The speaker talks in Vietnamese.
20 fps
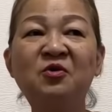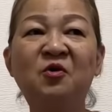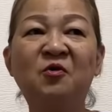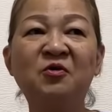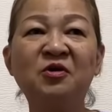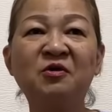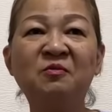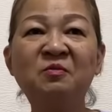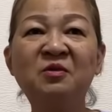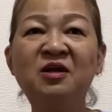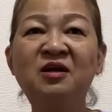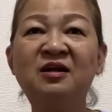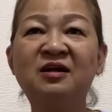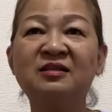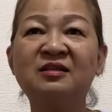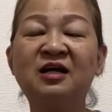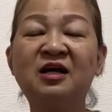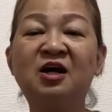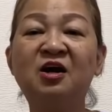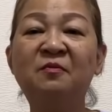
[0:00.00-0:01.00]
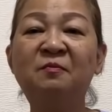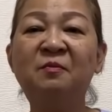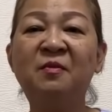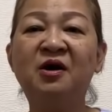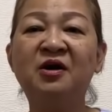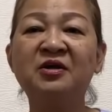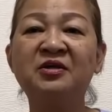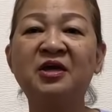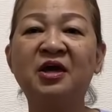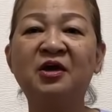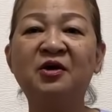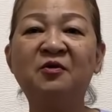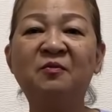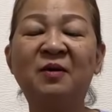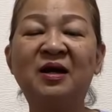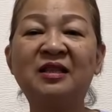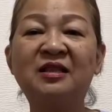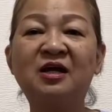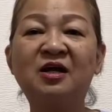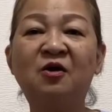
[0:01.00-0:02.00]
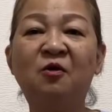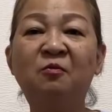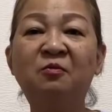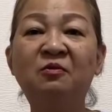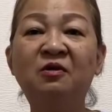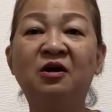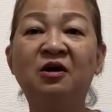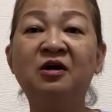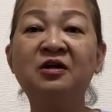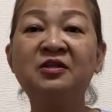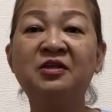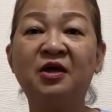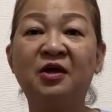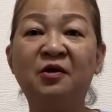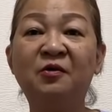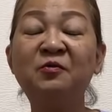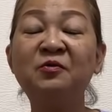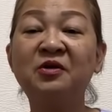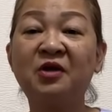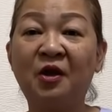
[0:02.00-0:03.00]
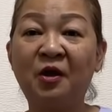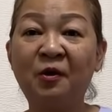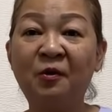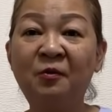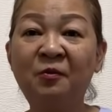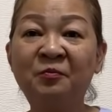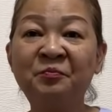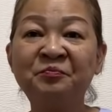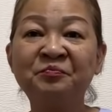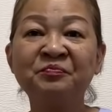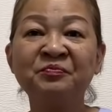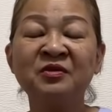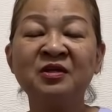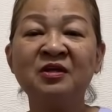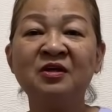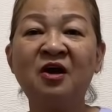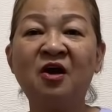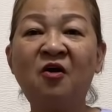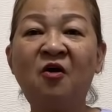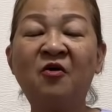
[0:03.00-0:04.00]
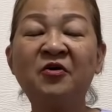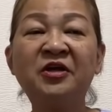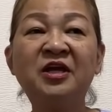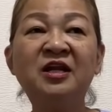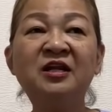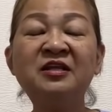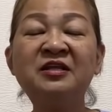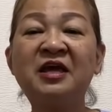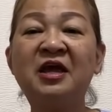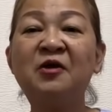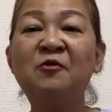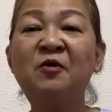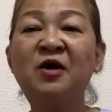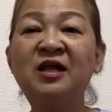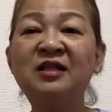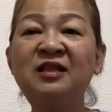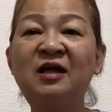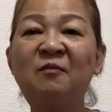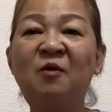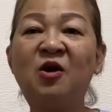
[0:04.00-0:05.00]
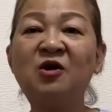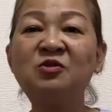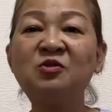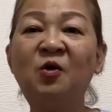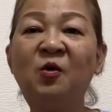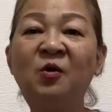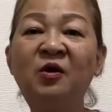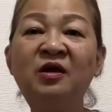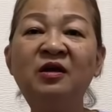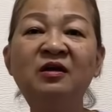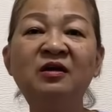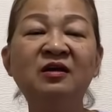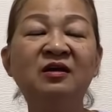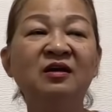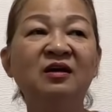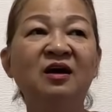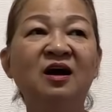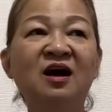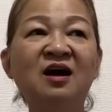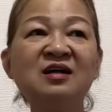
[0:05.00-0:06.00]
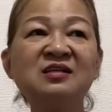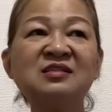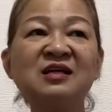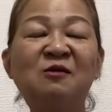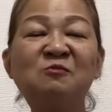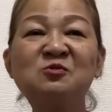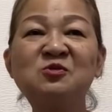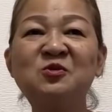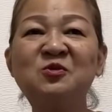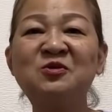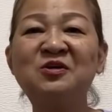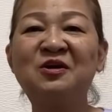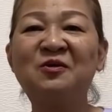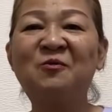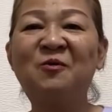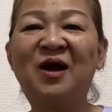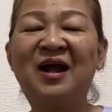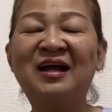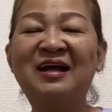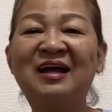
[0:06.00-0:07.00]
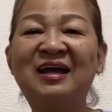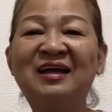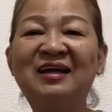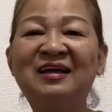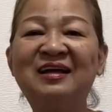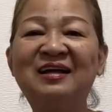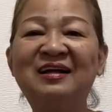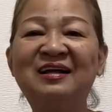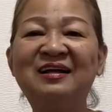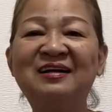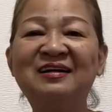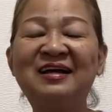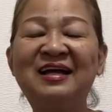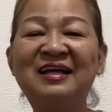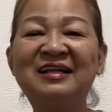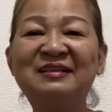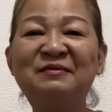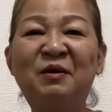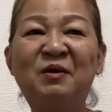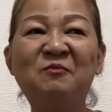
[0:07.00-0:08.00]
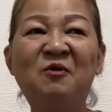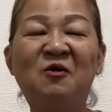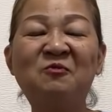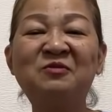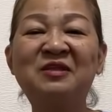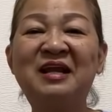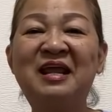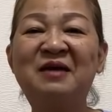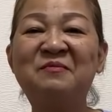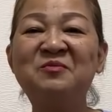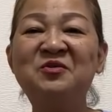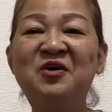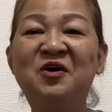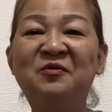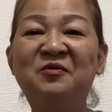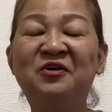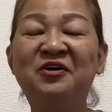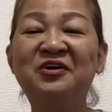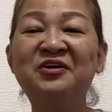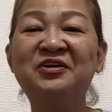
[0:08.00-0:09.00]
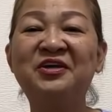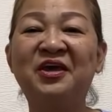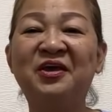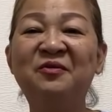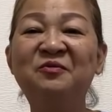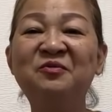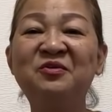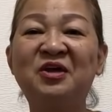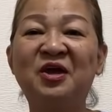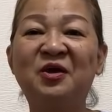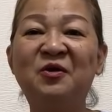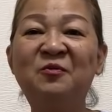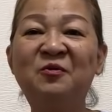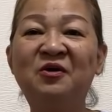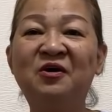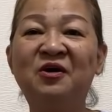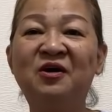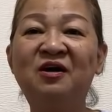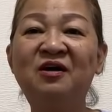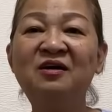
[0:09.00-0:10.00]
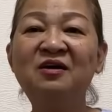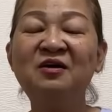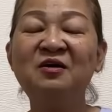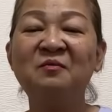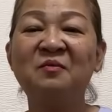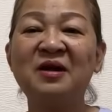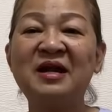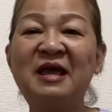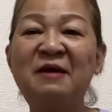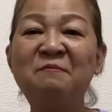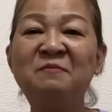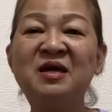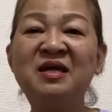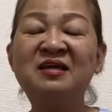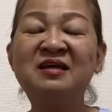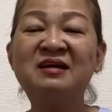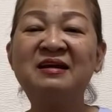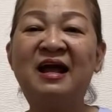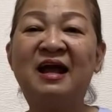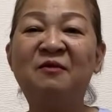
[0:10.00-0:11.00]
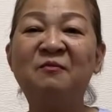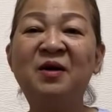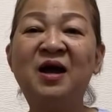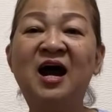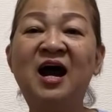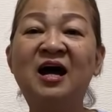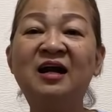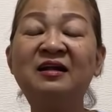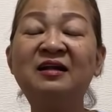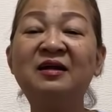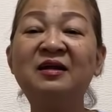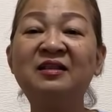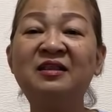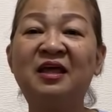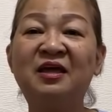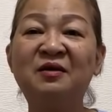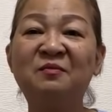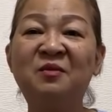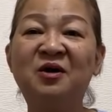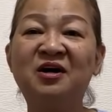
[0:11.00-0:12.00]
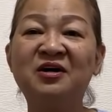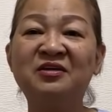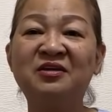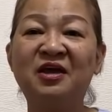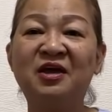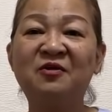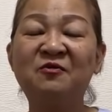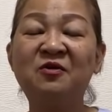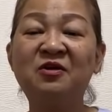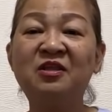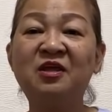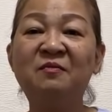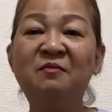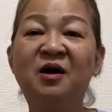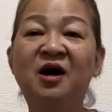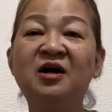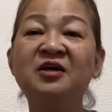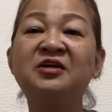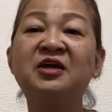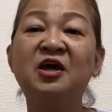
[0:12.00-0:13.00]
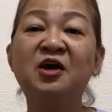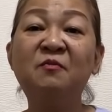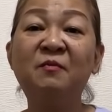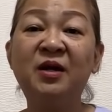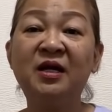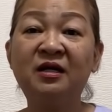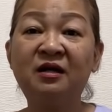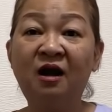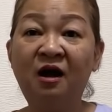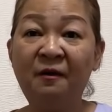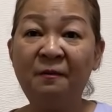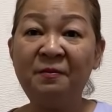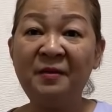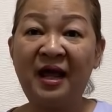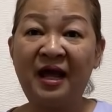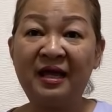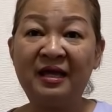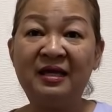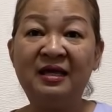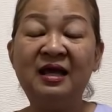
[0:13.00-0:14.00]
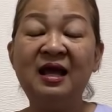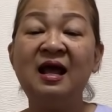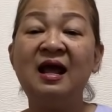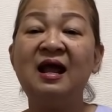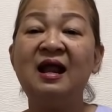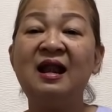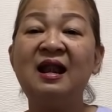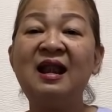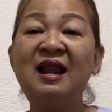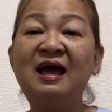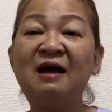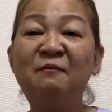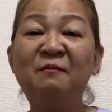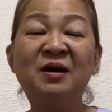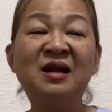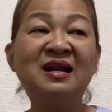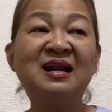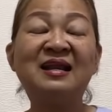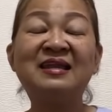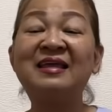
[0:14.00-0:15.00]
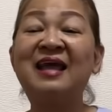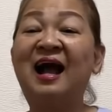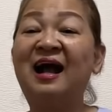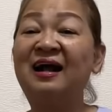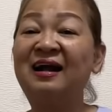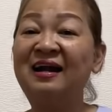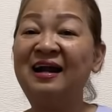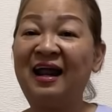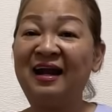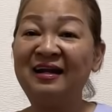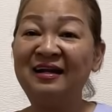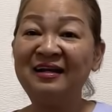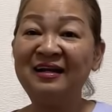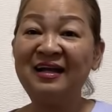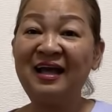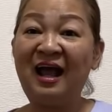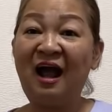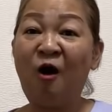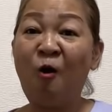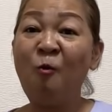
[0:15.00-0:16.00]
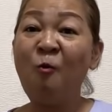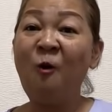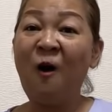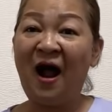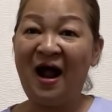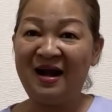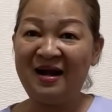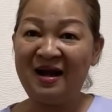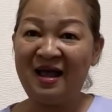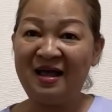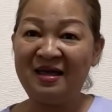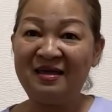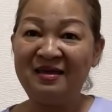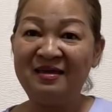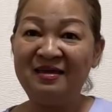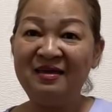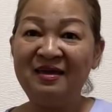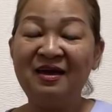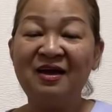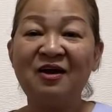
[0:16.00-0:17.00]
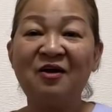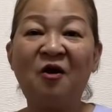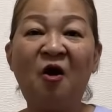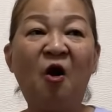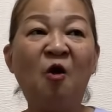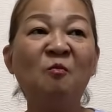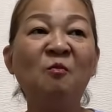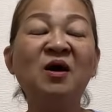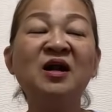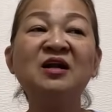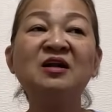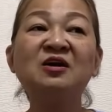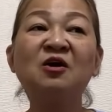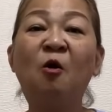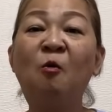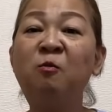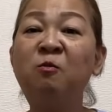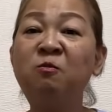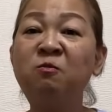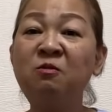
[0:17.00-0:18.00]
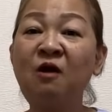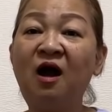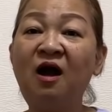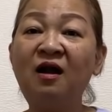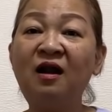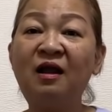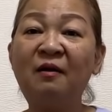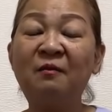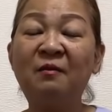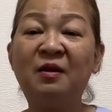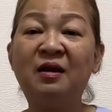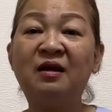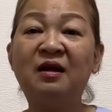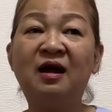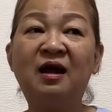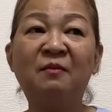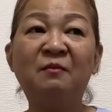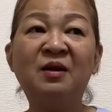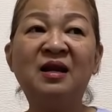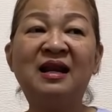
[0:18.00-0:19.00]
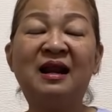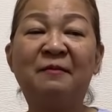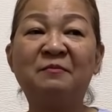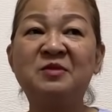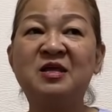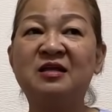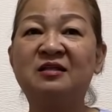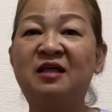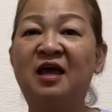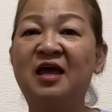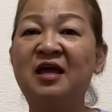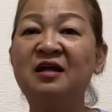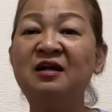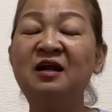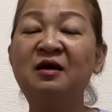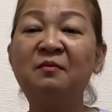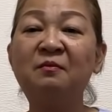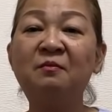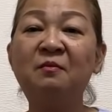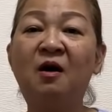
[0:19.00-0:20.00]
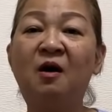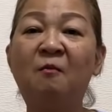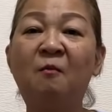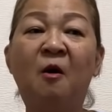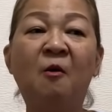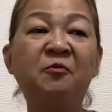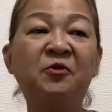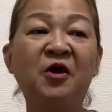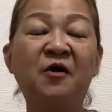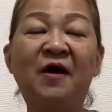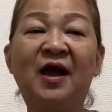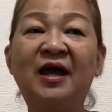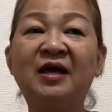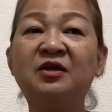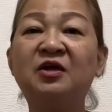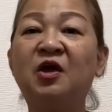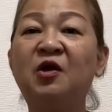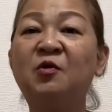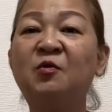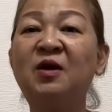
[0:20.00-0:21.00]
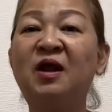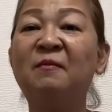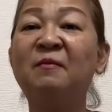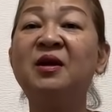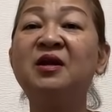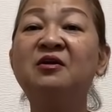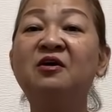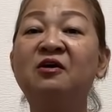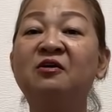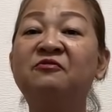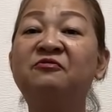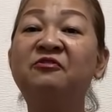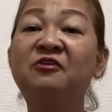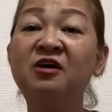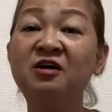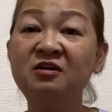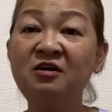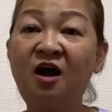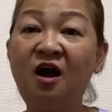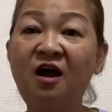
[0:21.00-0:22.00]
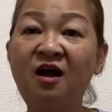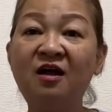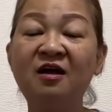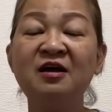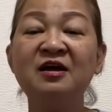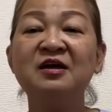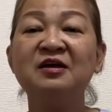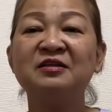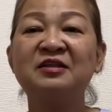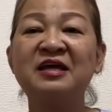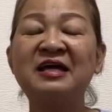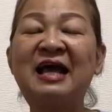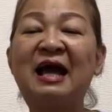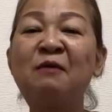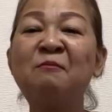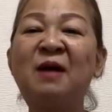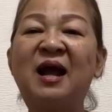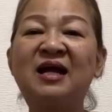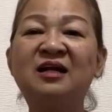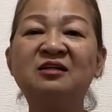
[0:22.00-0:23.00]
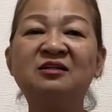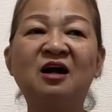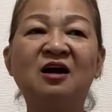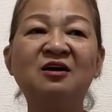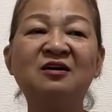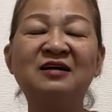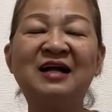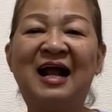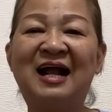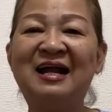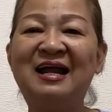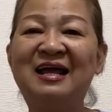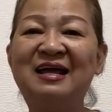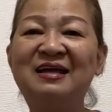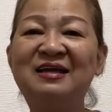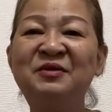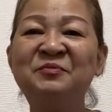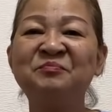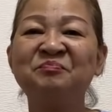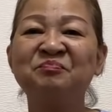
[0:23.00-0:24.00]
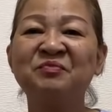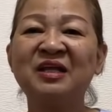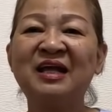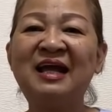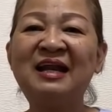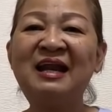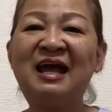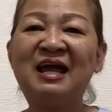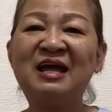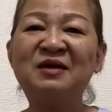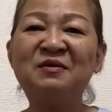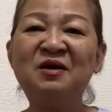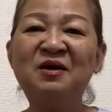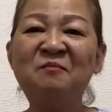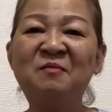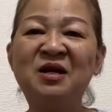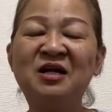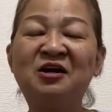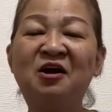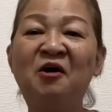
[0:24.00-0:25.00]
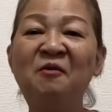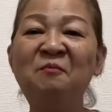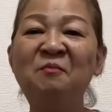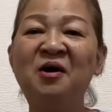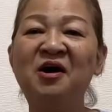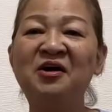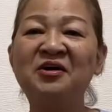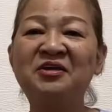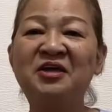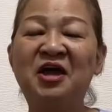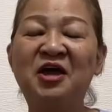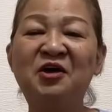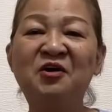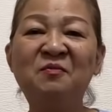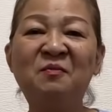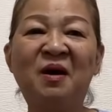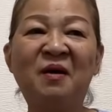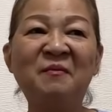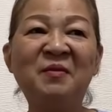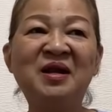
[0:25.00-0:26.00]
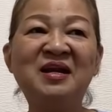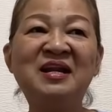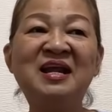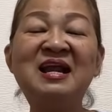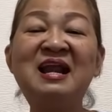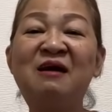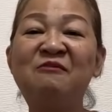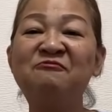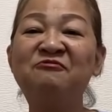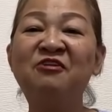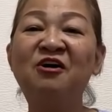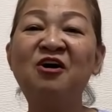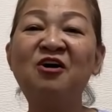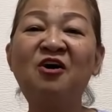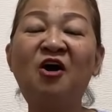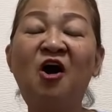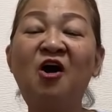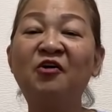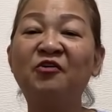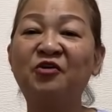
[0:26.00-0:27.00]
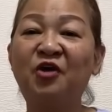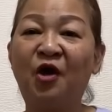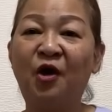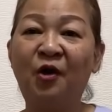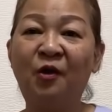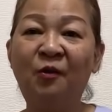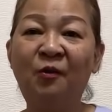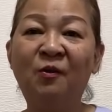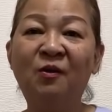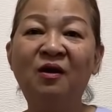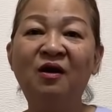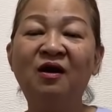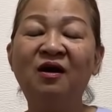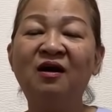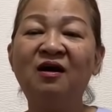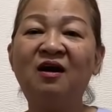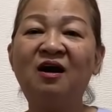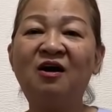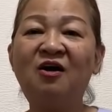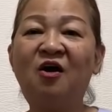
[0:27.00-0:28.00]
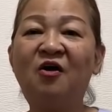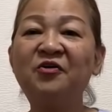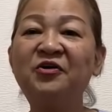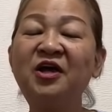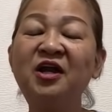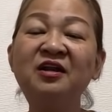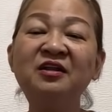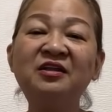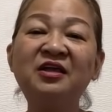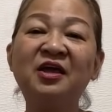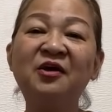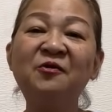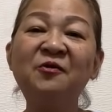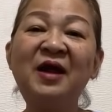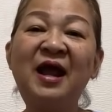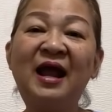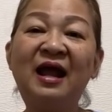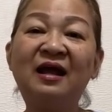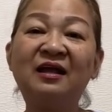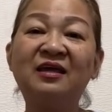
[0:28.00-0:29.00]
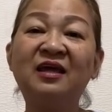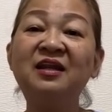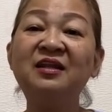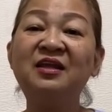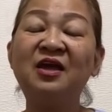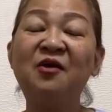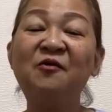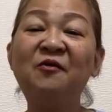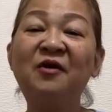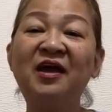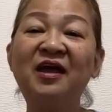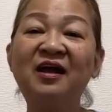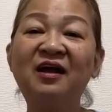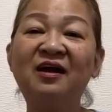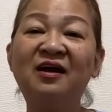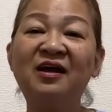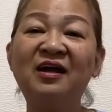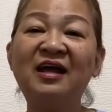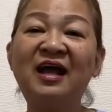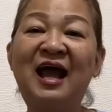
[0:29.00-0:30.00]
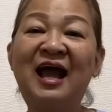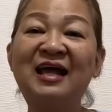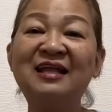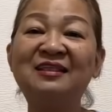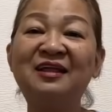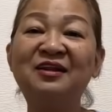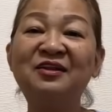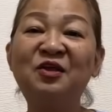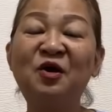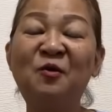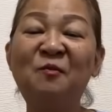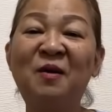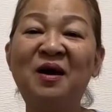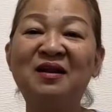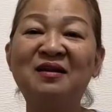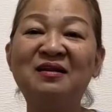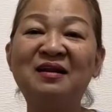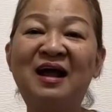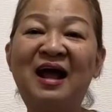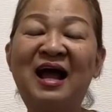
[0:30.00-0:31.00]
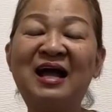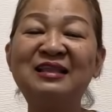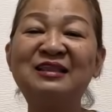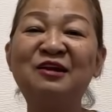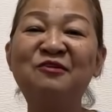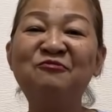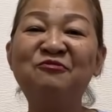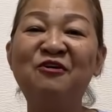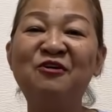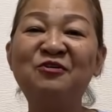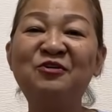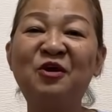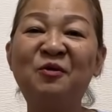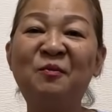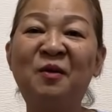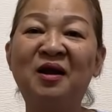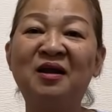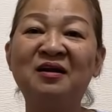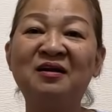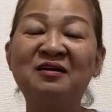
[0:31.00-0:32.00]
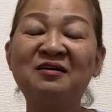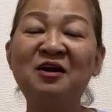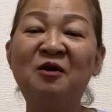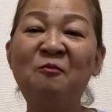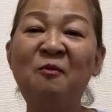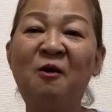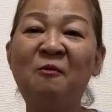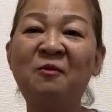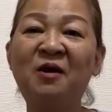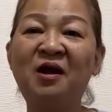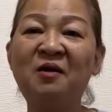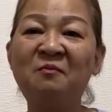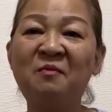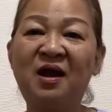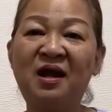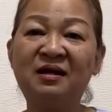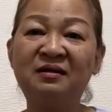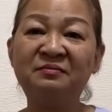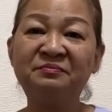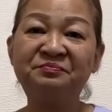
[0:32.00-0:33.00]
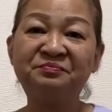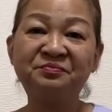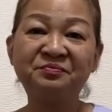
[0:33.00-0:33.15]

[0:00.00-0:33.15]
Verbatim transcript: chùa giống như là người ta cướp 10 triệu mà người ta cúng nửa triệu một triệu rồi còn 9 triệu cái người ta bỏ túi đó, ờ, xong xuôi đàng hoàng cái ờ, cái mai mốt ta đem vô nửa triệu một triệu nữa mà đem biết chừng nào mới hết cái tiền 10 triệu đó thì 10 triệu mình cướp này là mình nhận lãnh cái hậu quả này còn mình cúng đó là mình ờ, mình làm việc thiện đó mà một triệu hai triệu là mình được phước đó thì các bạn trừ ra đi cái này mình cướp 10 triệu mà mình đi làm phước có một triệu rồi còn 9 triệu ra 9 triệu kia rồi ai tính cho mình ai tính phước cho mình đúng không các bạn